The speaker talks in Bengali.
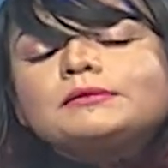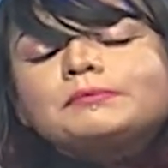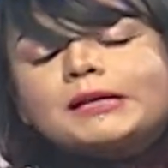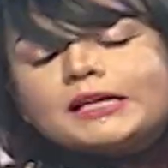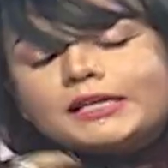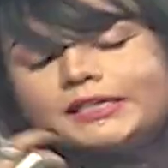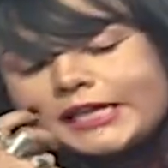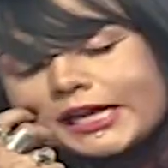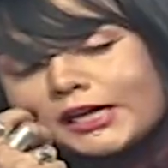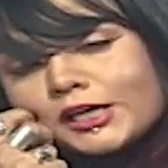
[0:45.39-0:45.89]

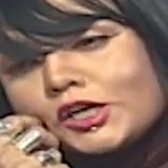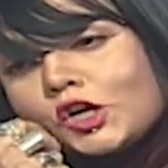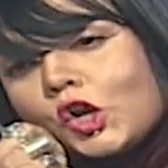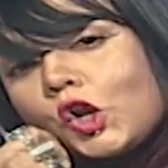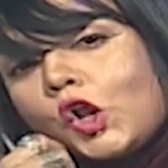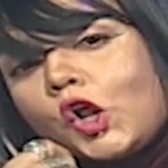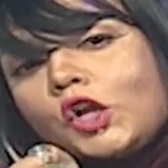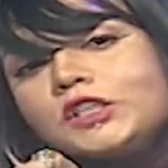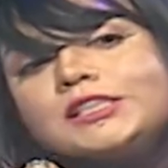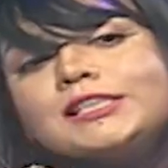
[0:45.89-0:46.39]
মানে
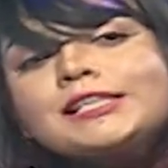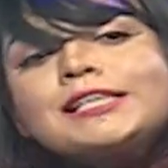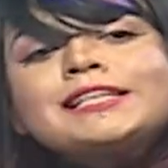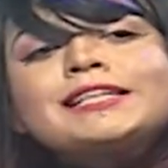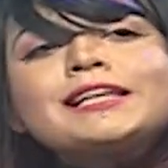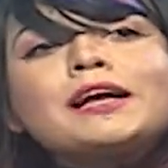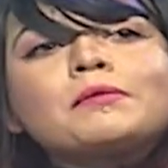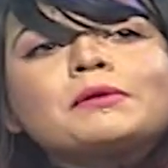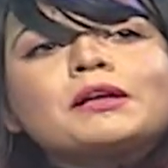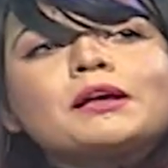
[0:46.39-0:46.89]

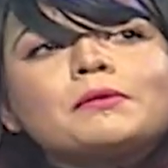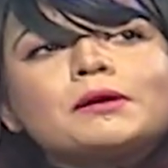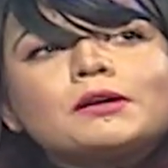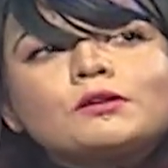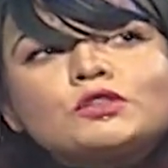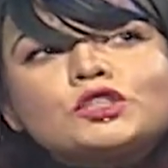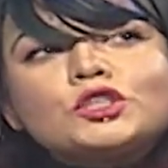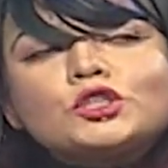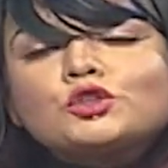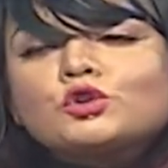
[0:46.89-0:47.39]
টেকনোলজিক্যালি আমি আবার
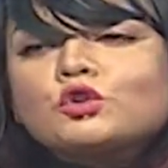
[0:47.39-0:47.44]
হচ্ছে